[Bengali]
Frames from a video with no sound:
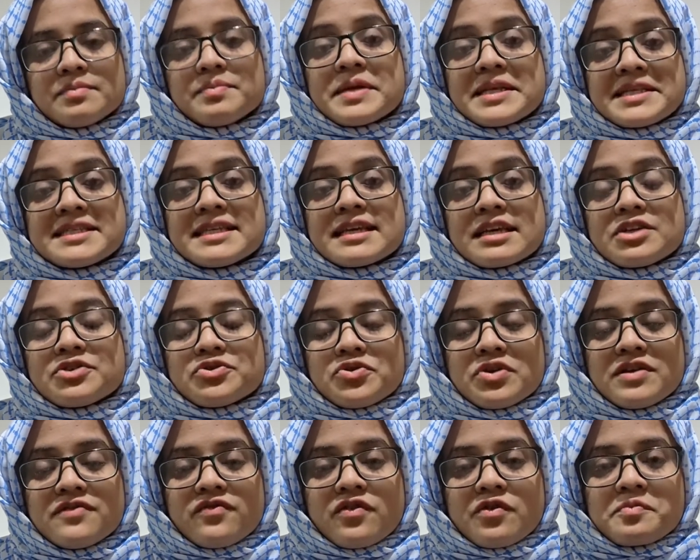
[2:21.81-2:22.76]
বেসিক কিছু
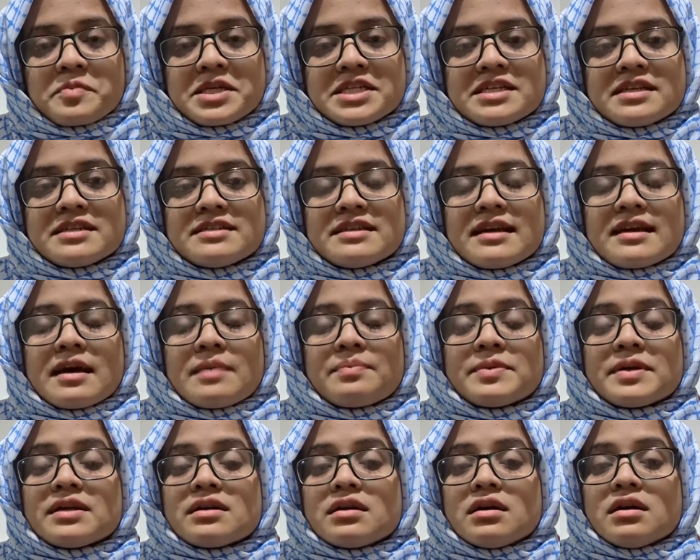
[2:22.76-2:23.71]
ইনফরমেশন যেন
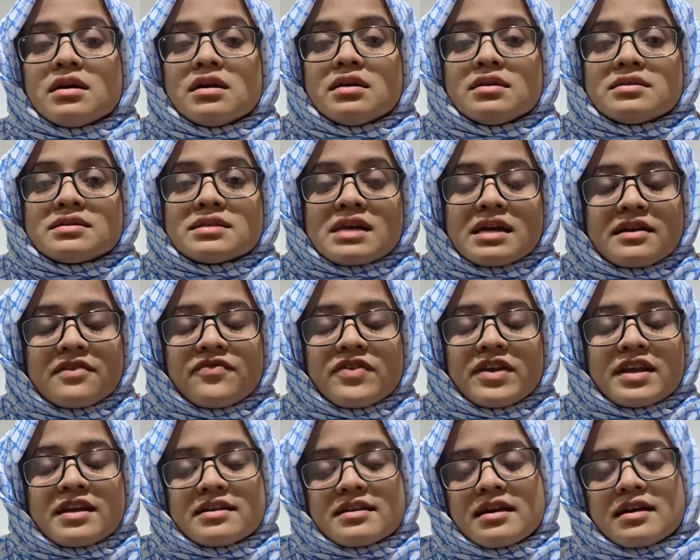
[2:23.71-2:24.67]
আপনার
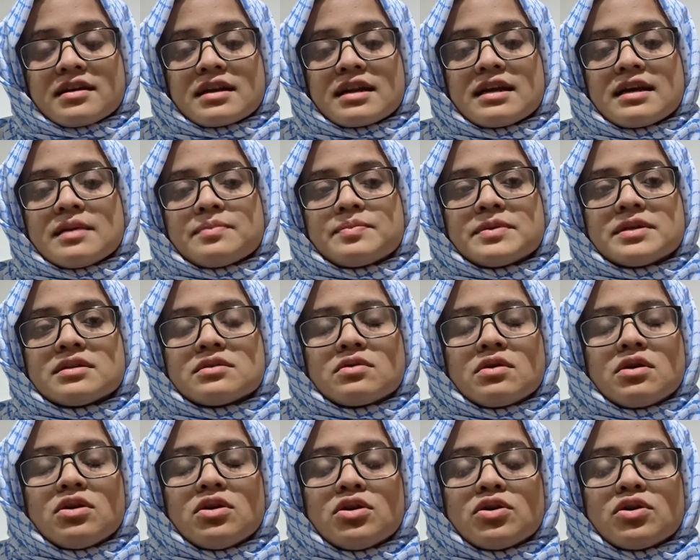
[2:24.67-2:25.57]
সার্টিফিকেট uh, থাকলে আপনার uh,